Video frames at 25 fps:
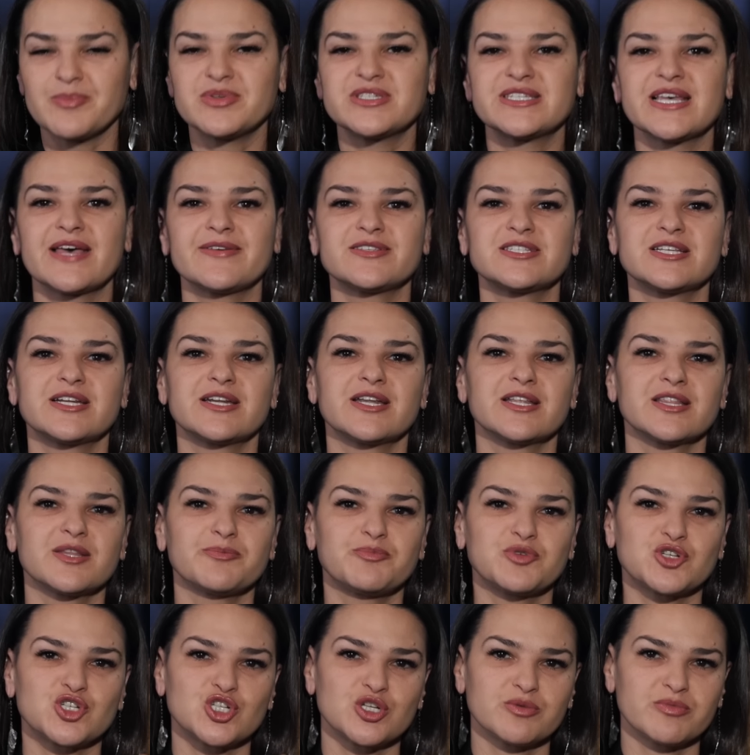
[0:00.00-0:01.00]
Обязательно
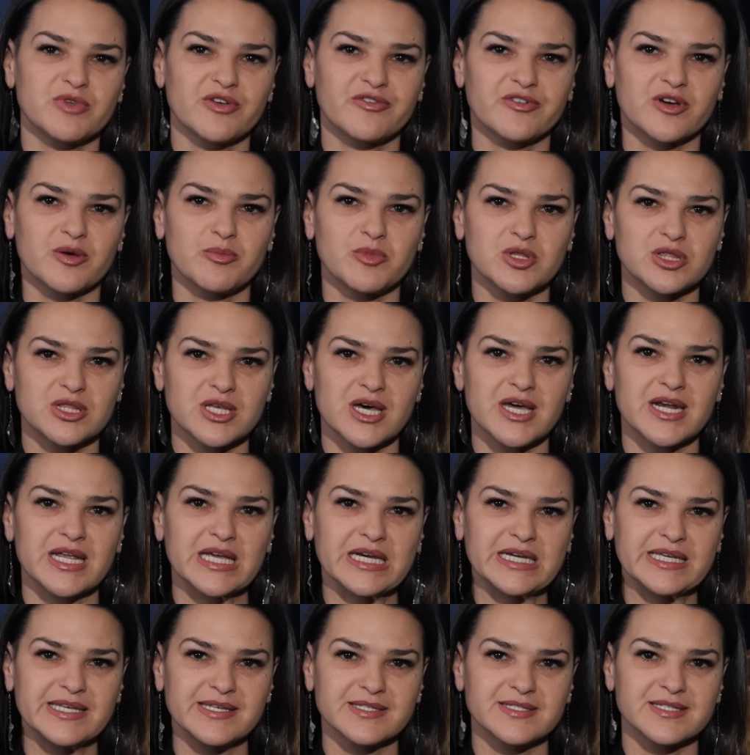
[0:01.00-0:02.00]
напиши мне в
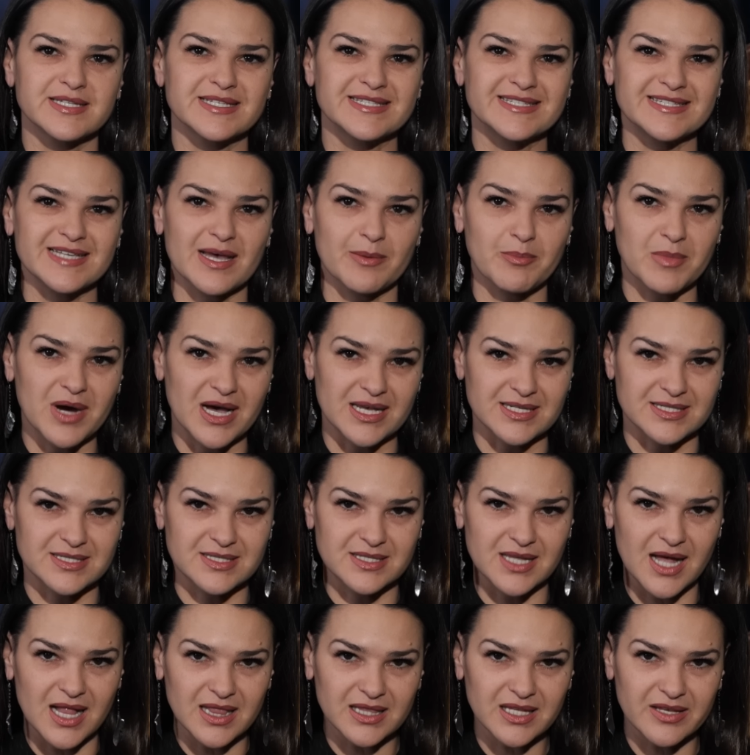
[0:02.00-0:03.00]
комментариях, если сама
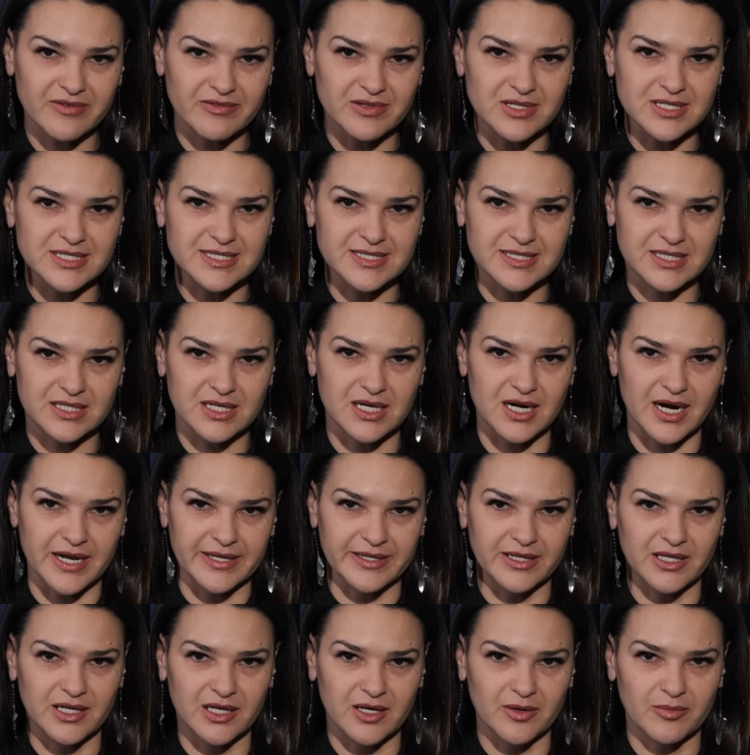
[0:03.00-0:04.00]
сталкивалась с
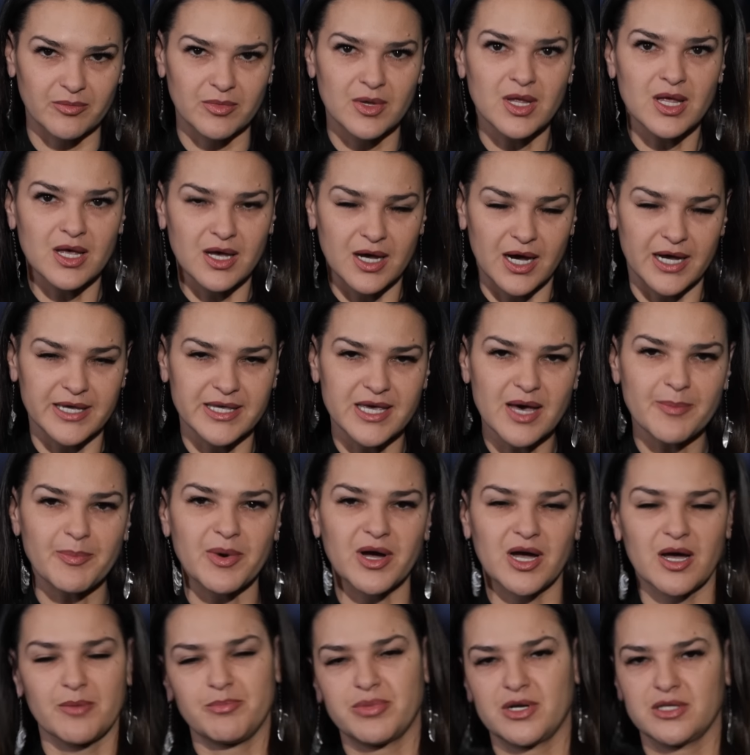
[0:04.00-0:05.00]
крадником, а я
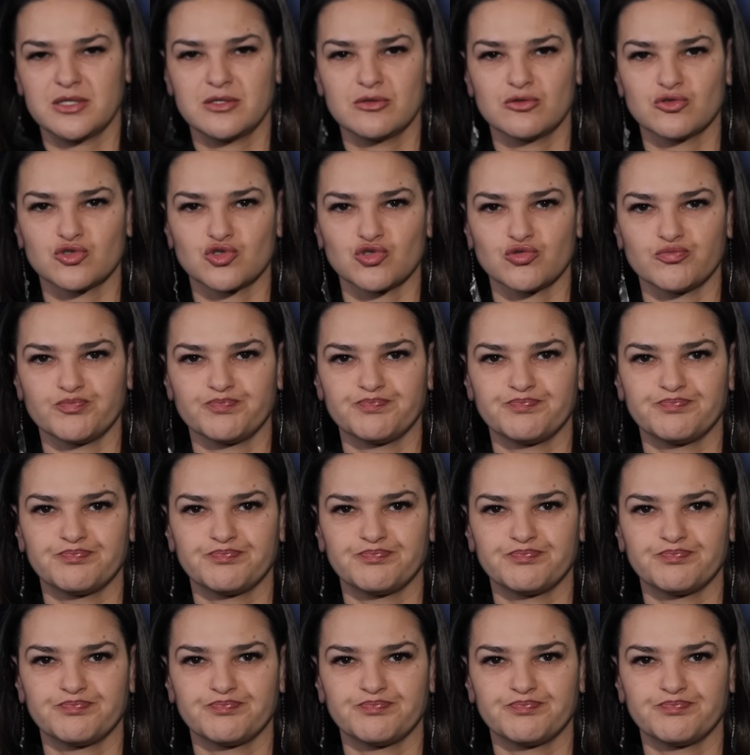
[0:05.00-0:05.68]
пока продолжу.